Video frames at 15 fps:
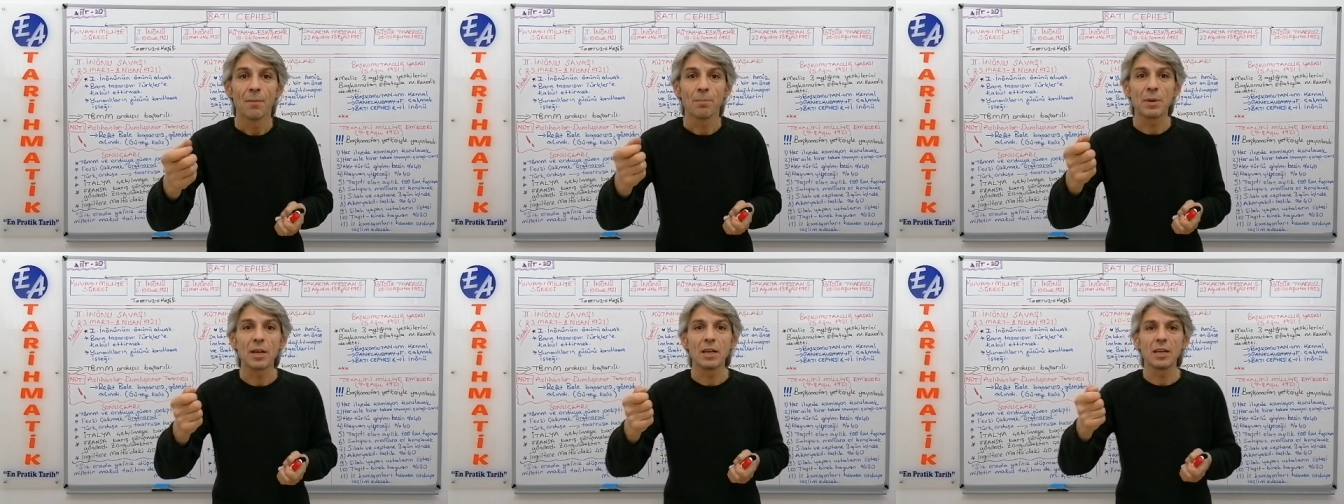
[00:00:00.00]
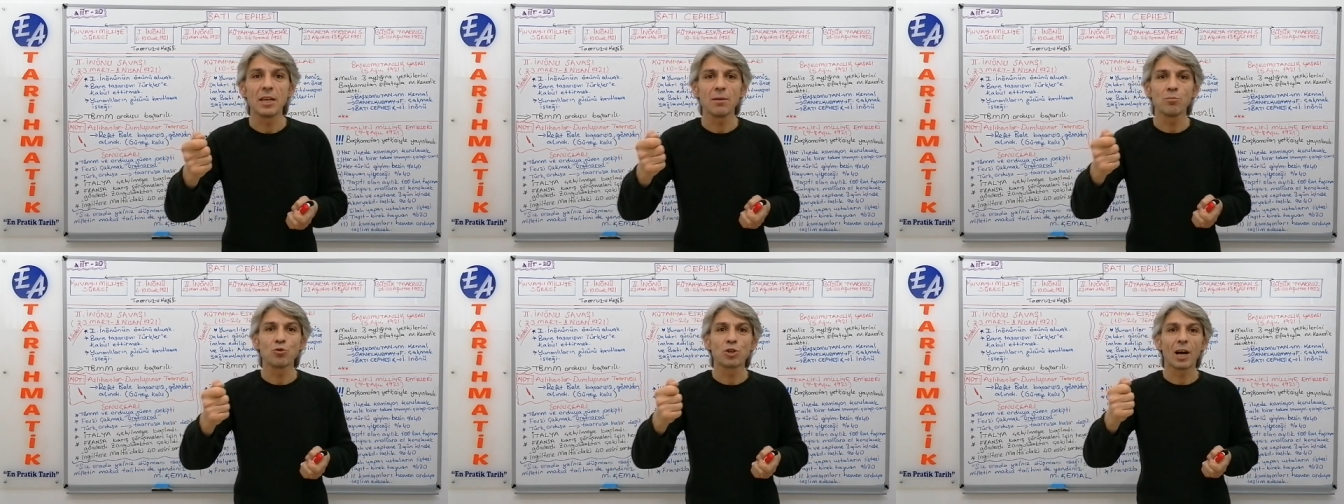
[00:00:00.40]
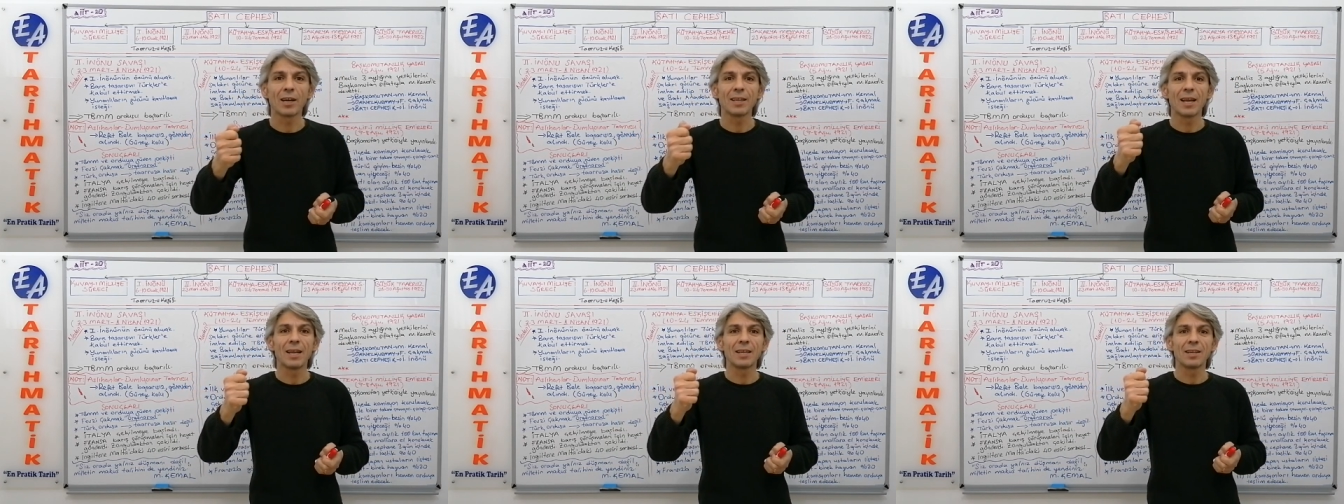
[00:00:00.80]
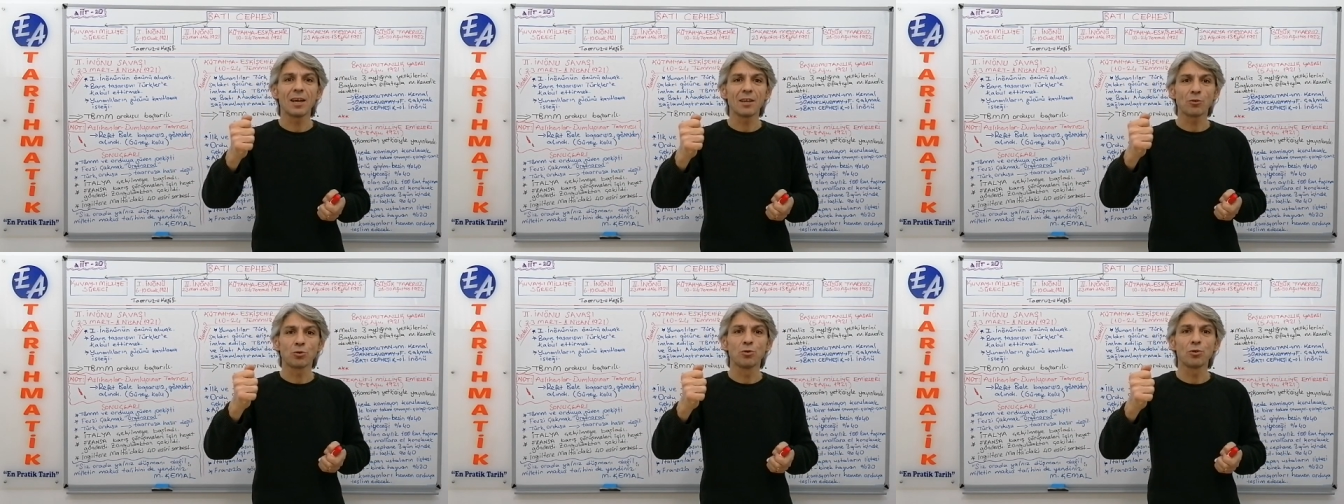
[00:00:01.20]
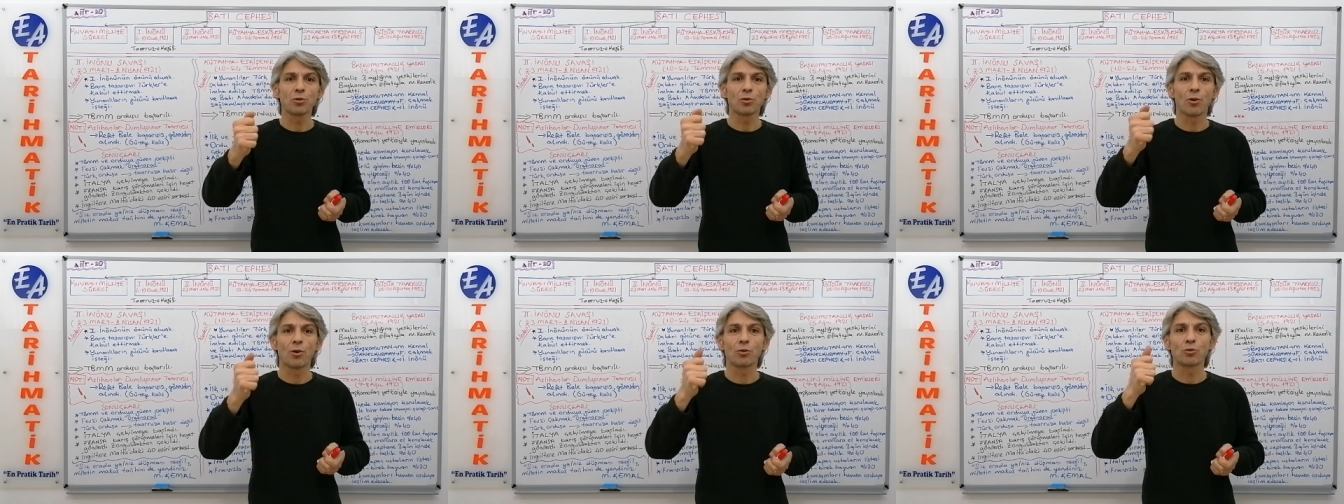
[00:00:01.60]
milli mücadelede
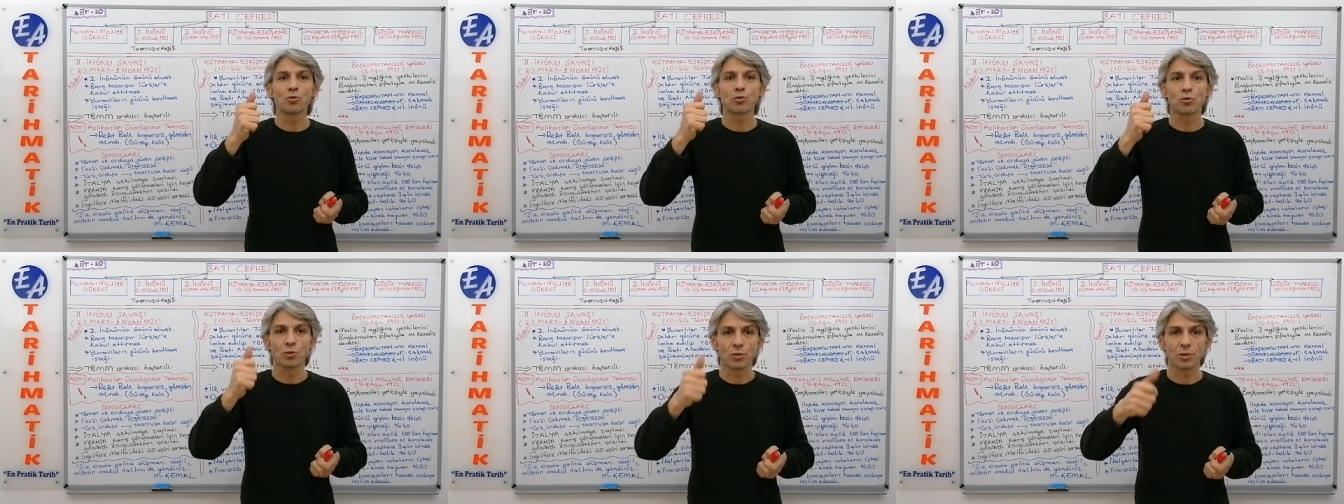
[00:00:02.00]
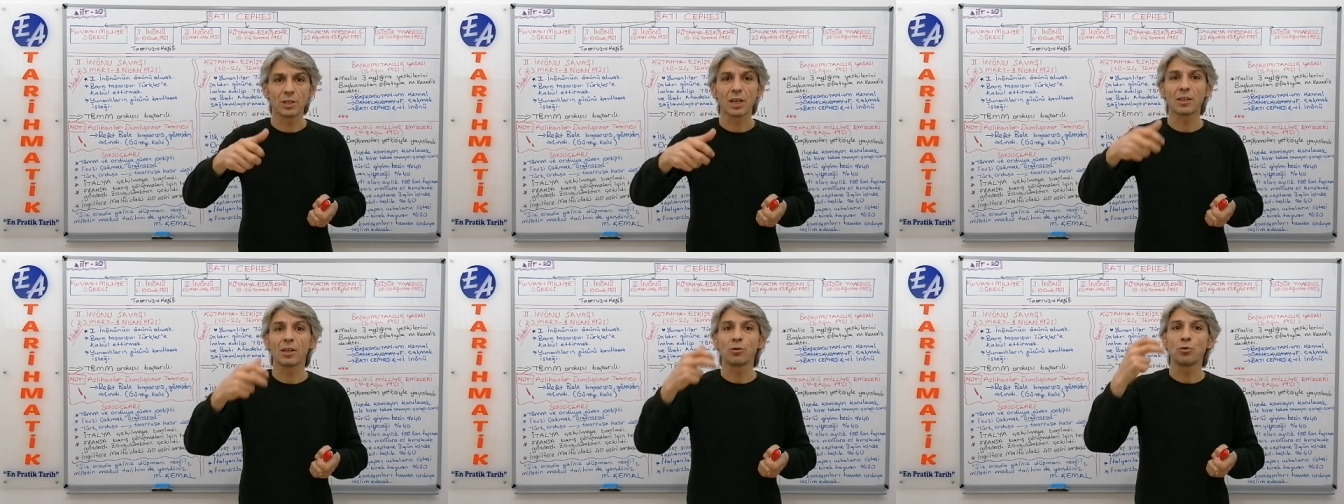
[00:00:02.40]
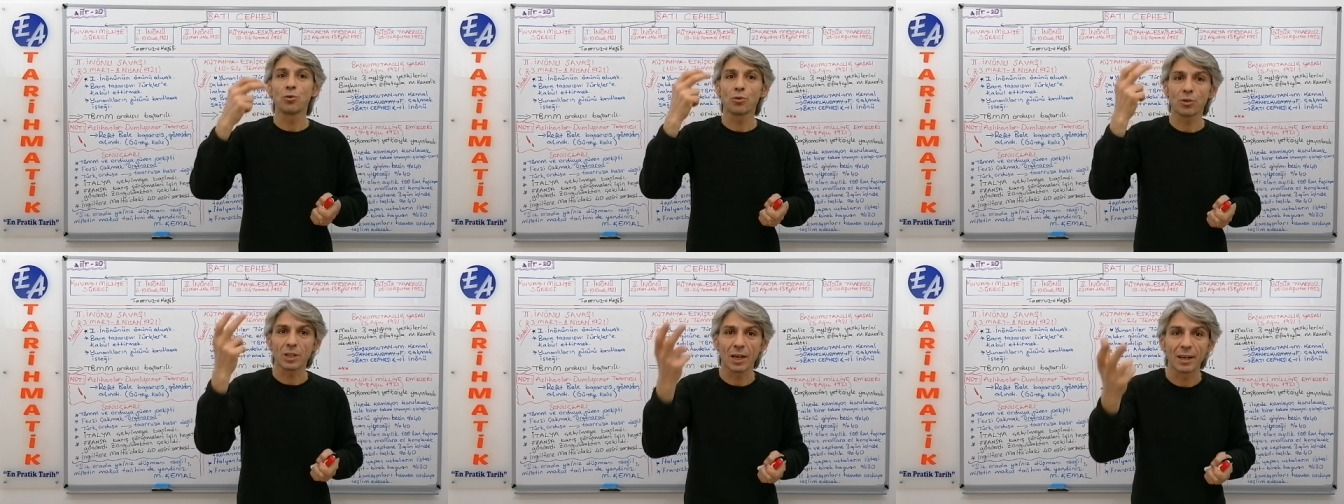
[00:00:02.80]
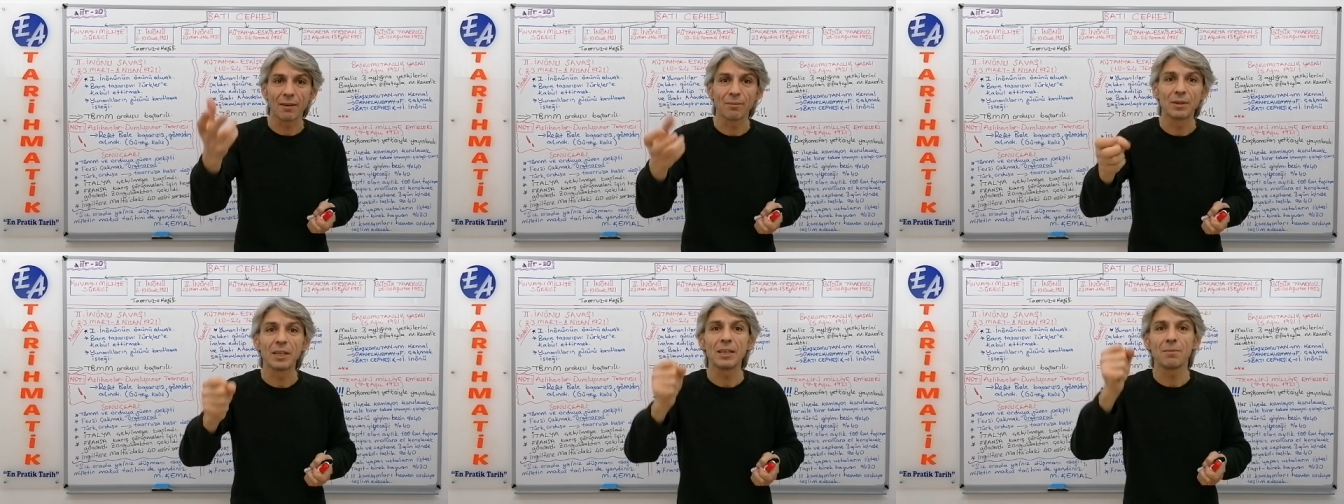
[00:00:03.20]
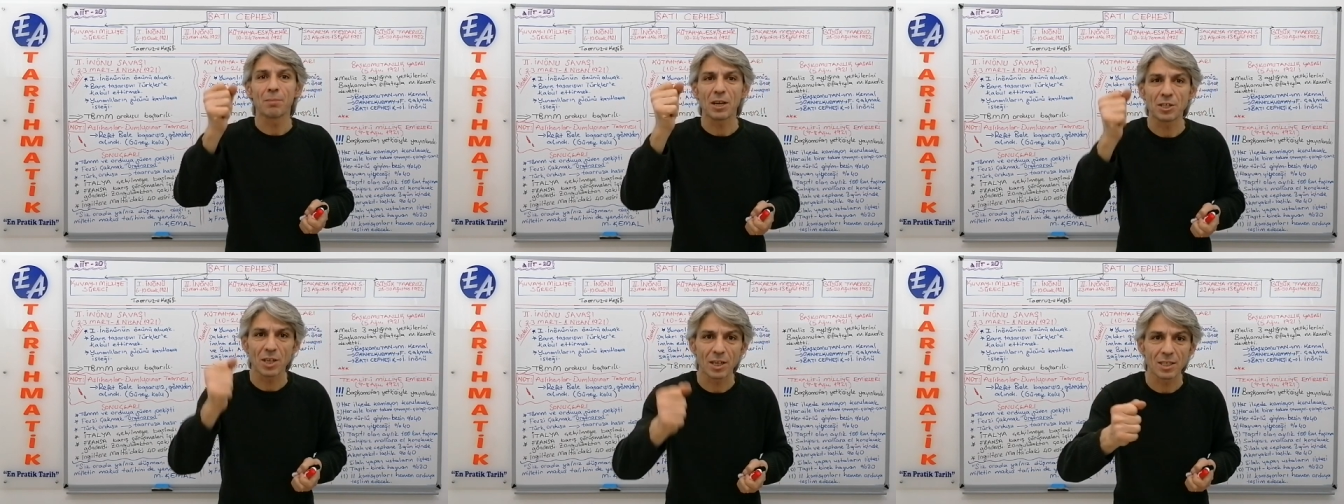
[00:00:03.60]
Türk ordusunun ya da Türk tarafının
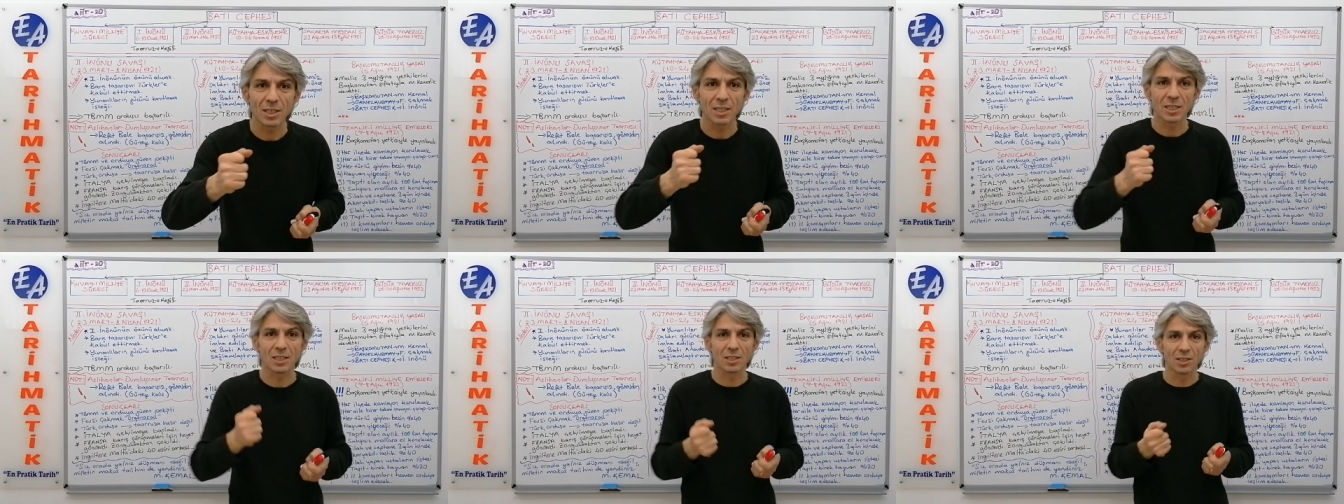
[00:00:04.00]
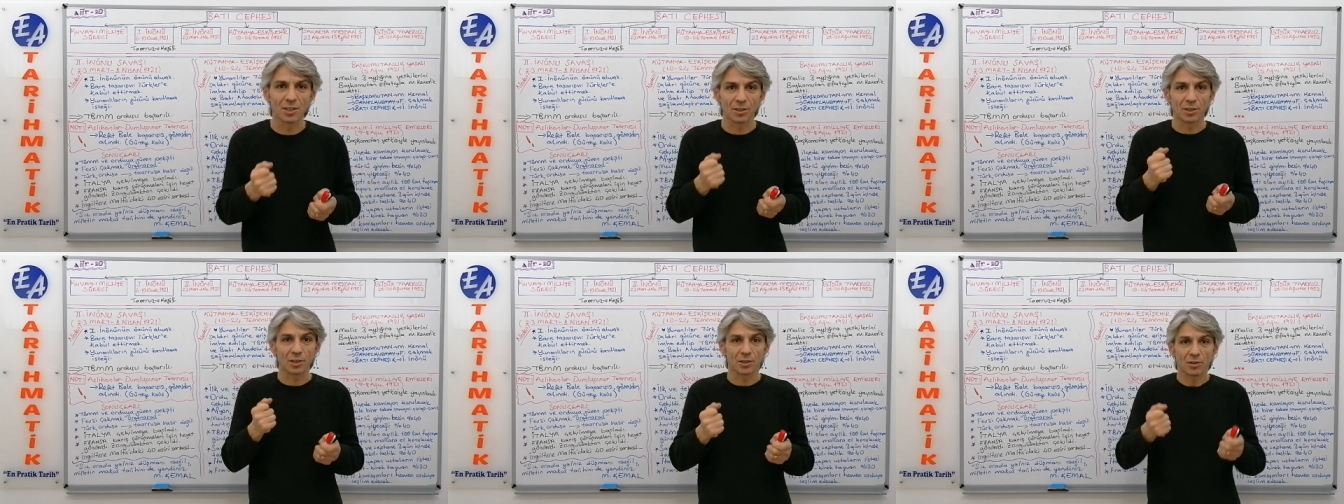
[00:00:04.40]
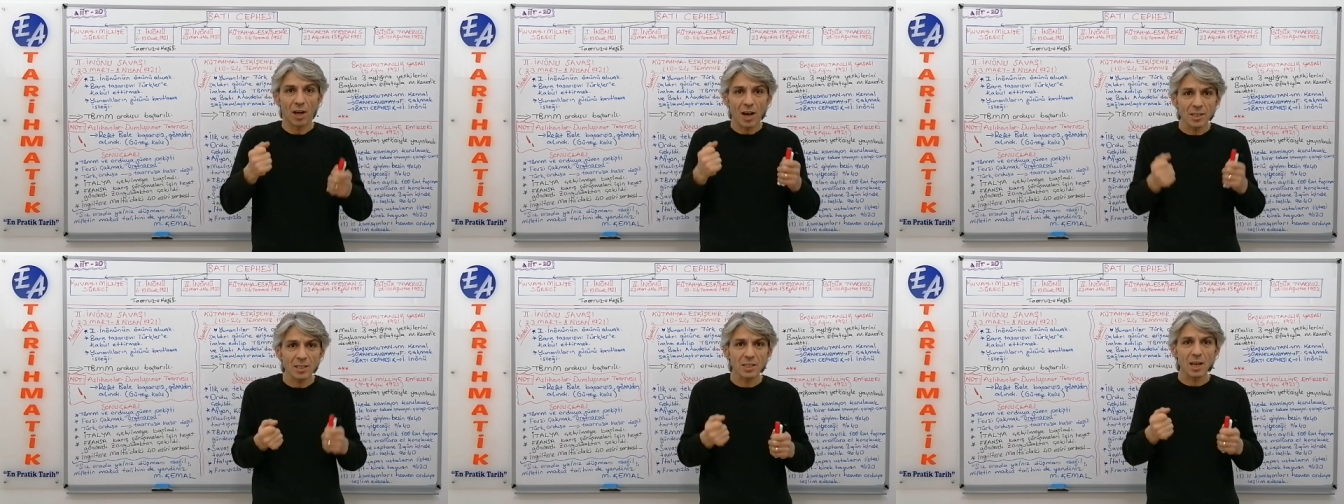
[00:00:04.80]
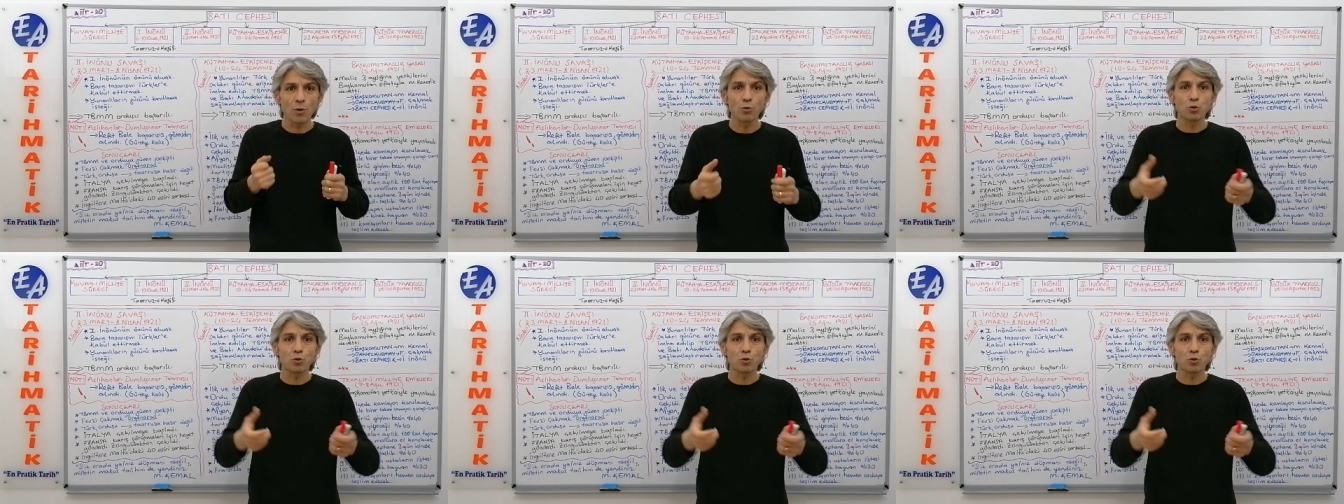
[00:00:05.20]
başarısızlığıdır derse